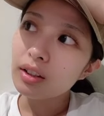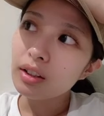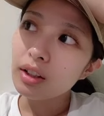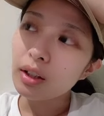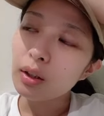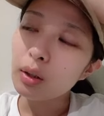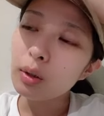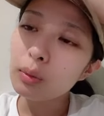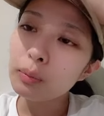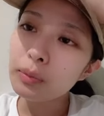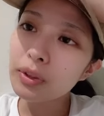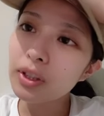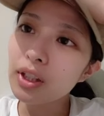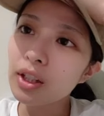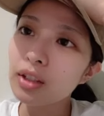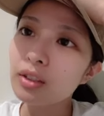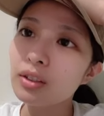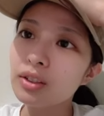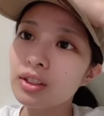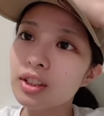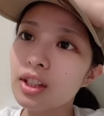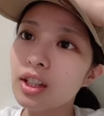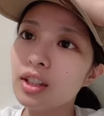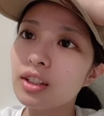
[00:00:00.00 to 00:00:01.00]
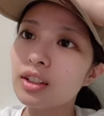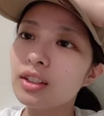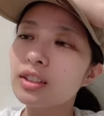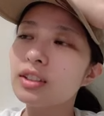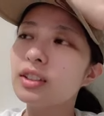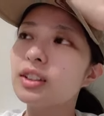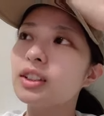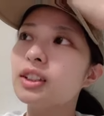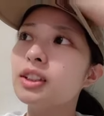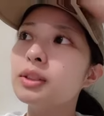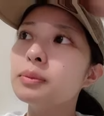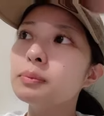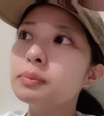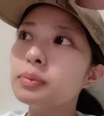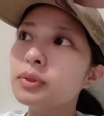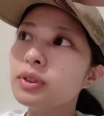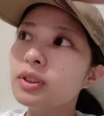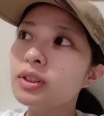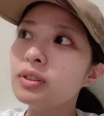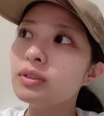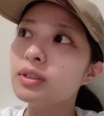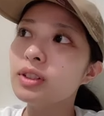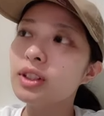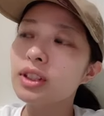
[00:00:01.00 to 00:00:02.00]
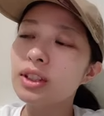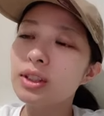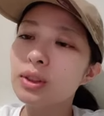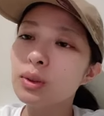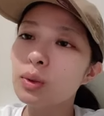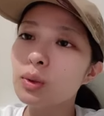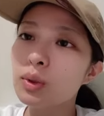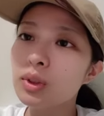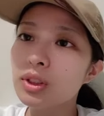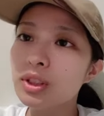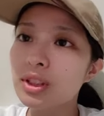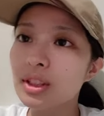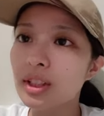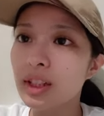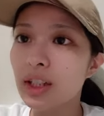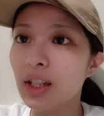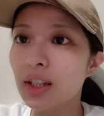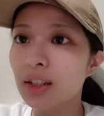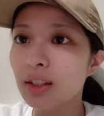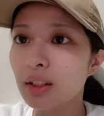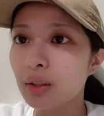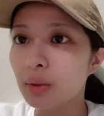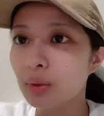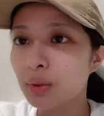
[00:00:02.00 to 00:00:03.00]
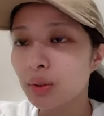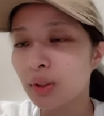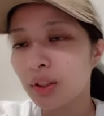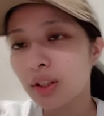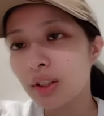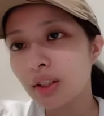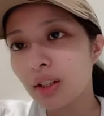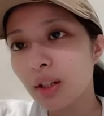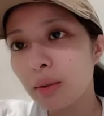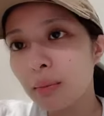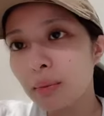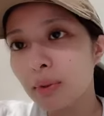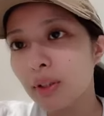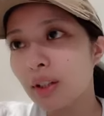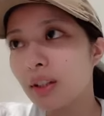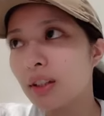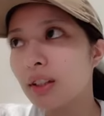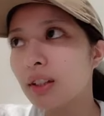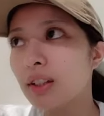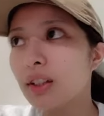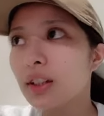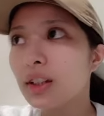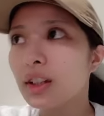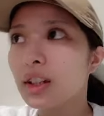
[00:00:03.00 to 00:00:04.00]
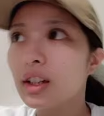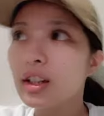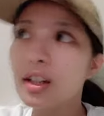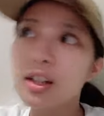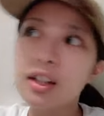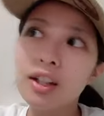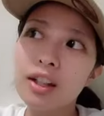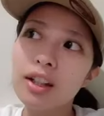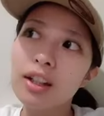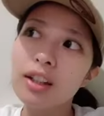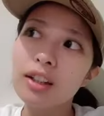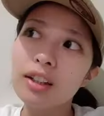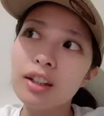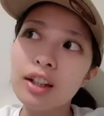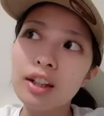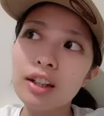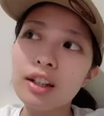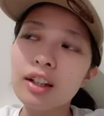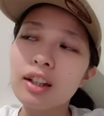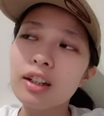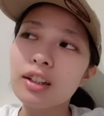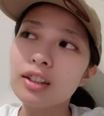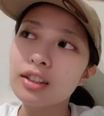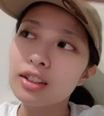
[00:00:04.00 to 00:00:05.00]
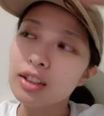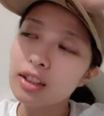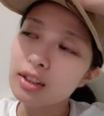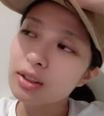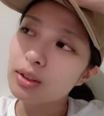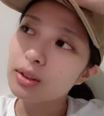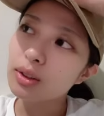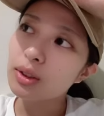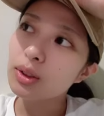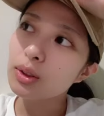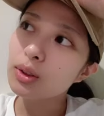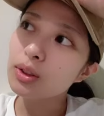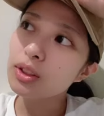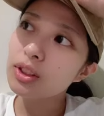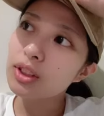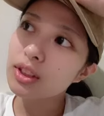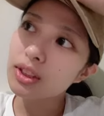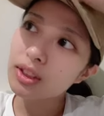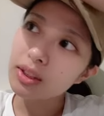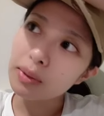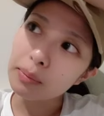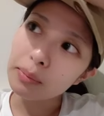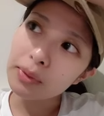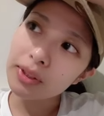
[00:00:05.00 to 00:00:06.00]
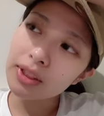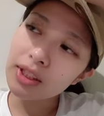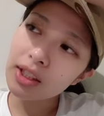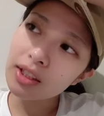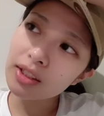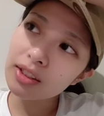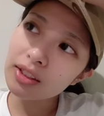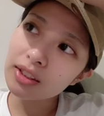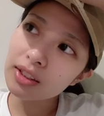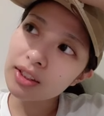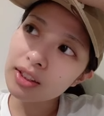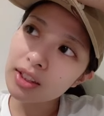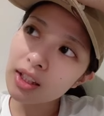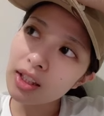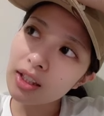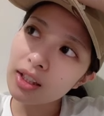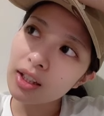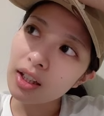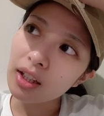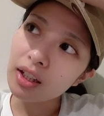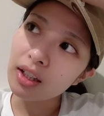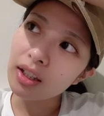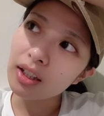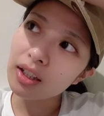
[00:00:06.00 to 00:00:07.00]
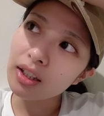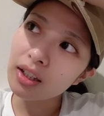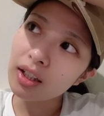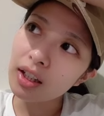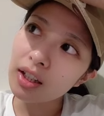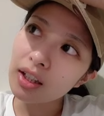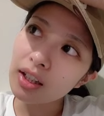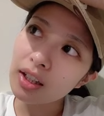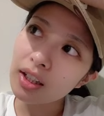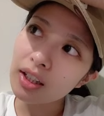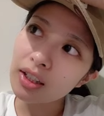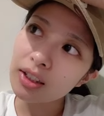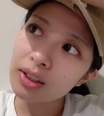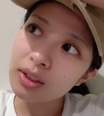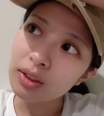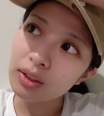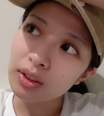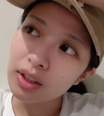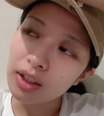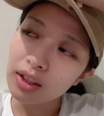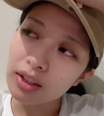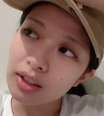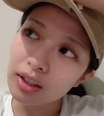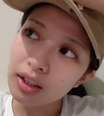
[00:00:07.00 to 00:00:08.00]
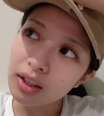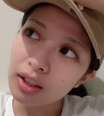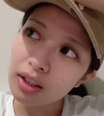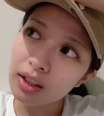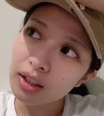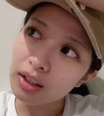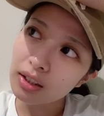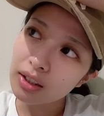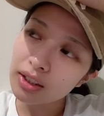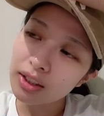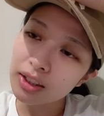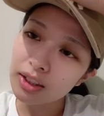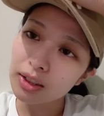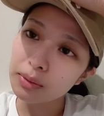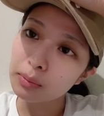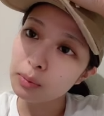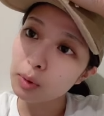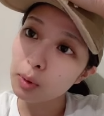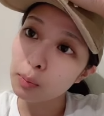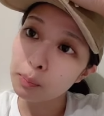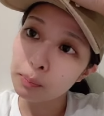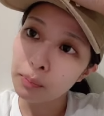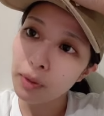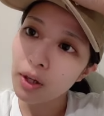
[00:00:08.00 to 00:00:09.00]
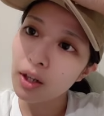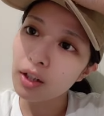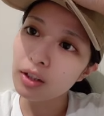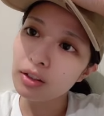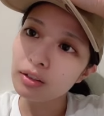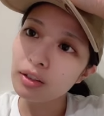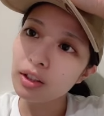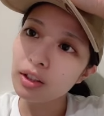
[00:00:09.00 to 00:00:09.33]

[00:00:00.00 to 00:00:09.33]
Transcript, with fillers: 台本見ないとさっていうかシンプルに私投資でやったこと一回もないの、ね、ないからさその正直さ水んつけた1回がラストだったシーンもいっぱいある